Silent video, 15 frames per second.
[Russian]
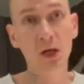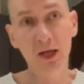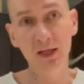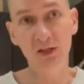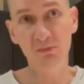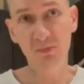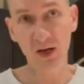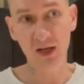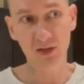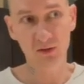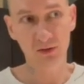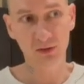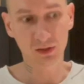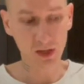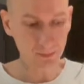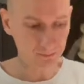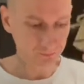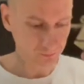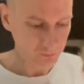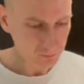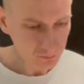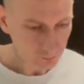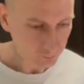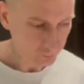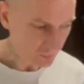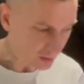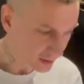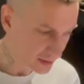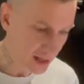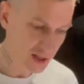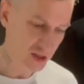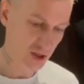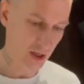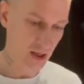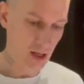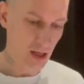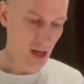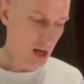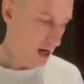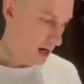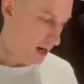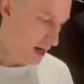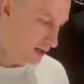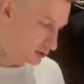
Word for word: это брендинг, да. Дальше. А,